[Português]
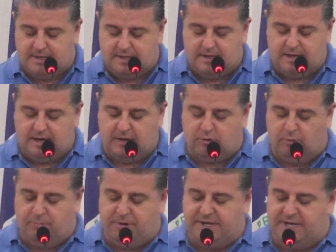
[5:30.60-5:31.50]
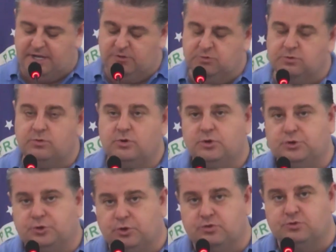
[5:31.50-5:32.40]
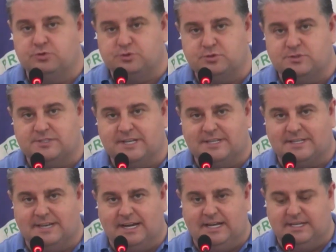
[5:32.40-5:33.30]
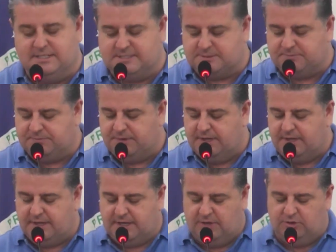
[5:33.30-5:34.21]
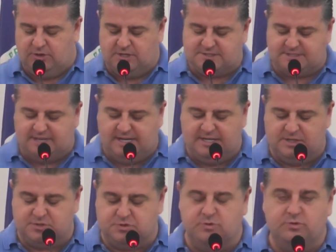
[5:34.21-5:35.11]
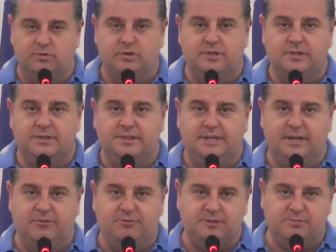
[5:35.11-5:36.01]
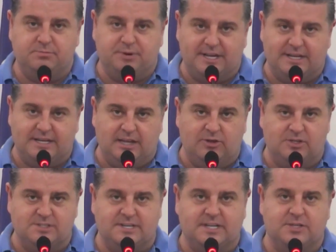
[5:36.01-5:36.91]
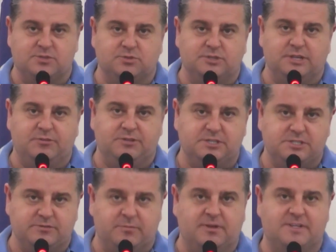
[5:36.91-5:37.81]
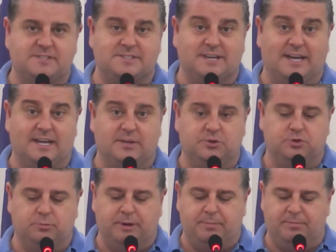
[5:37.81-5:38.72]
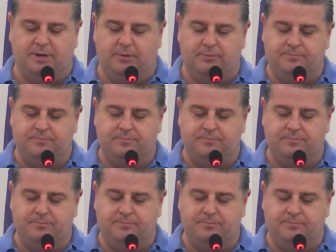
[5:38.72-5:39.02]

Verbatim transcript: acompanhando todos os detalhes que a nossa área azul para que a nossa área azul definitivamente saia do papel.